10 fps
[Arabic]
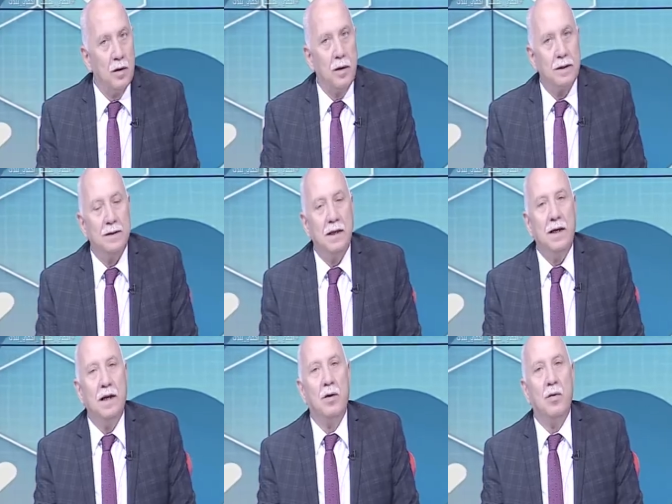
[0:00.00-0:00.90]
كويس
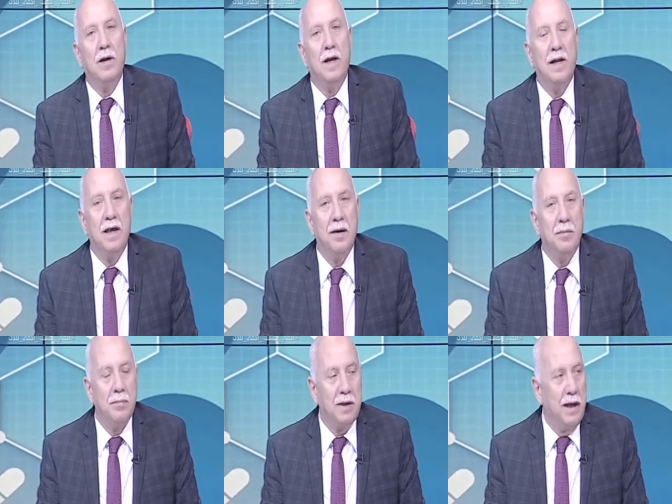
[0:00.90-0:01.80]
احنا لو قلنا ان
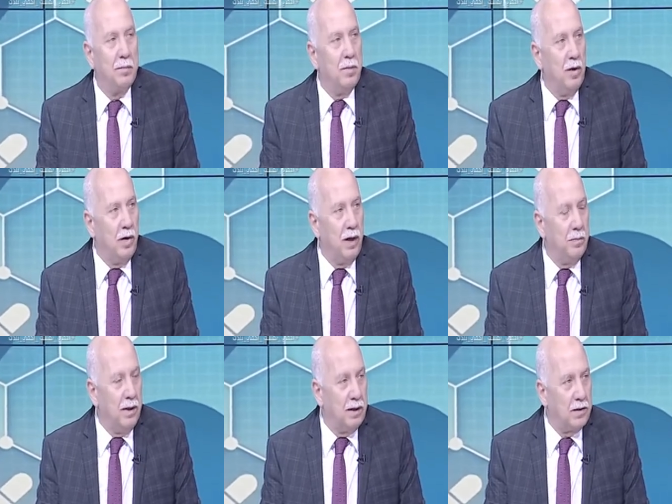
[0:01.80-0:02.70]
هي كام قلنا
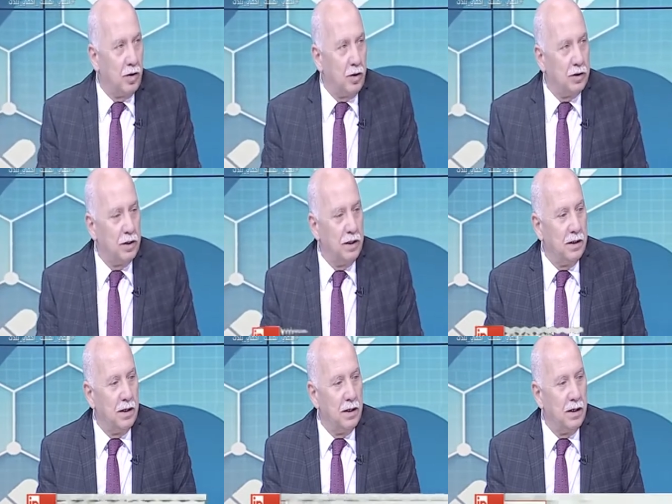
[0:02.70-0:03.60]

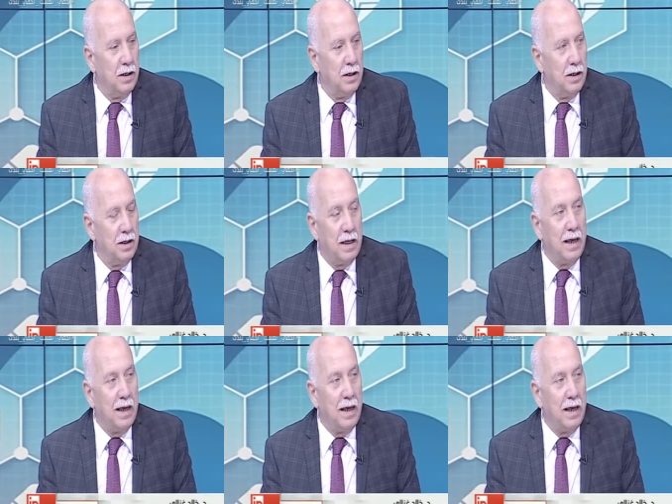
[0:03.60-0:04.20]
129 آه،,